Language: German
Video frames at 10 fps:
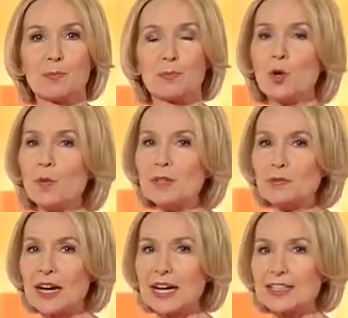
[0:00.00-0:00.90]

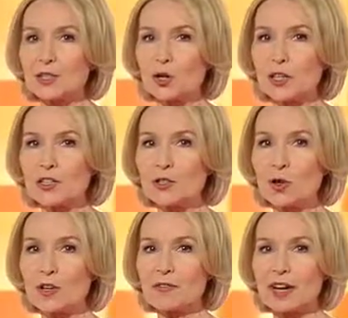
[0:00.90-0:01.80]
Brummifahrer, die teure
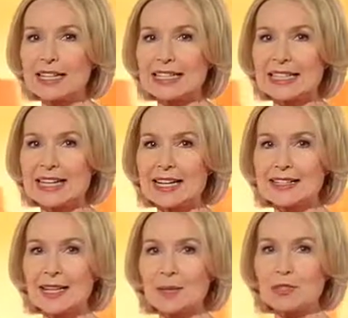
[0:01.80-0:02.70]
Neuwagen
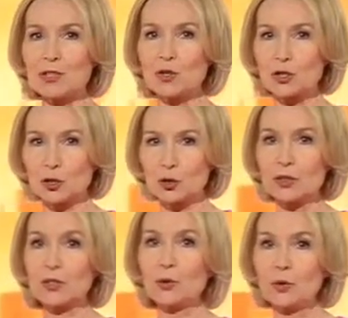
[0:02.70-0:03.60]
geladen haben, die sollten
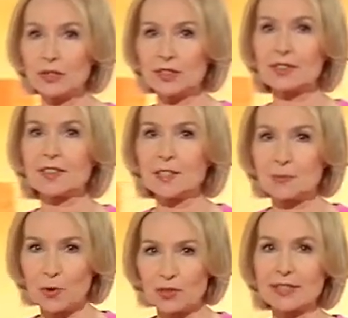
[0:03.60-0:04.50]
schon die Höhe ihres
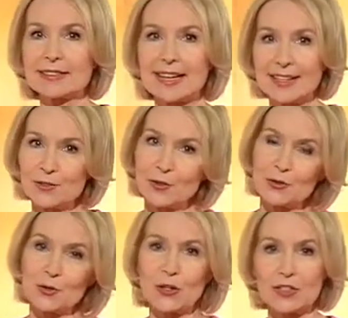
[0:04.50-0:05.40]
Transporters kennen,
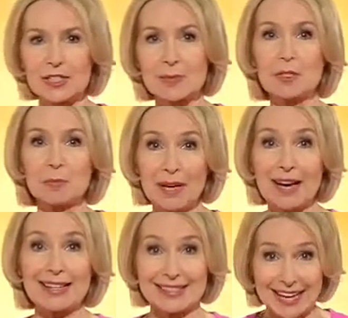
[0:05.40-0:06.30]
sonst könnte es nämlich
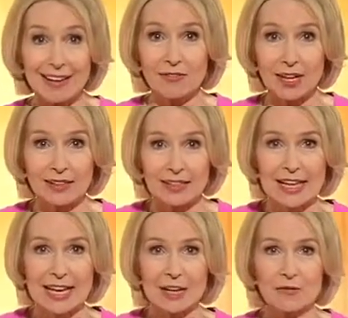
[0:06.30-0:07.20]
mehr als eng werden,
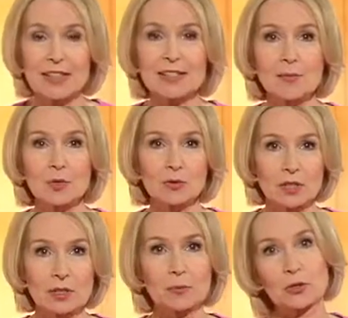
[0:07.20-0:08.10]
wenn sie nämlich
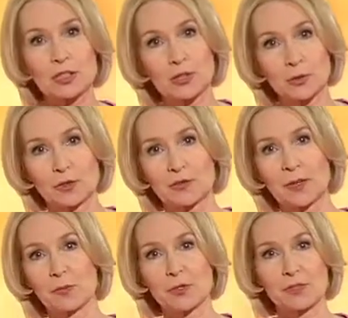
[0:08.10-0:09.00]
unter einer Brücke
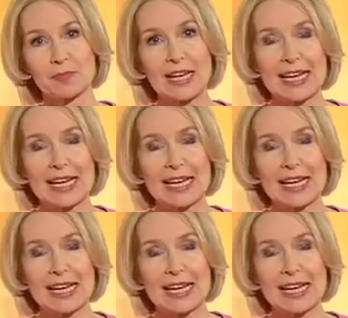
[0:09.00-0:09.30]
hindurchfahren müssen.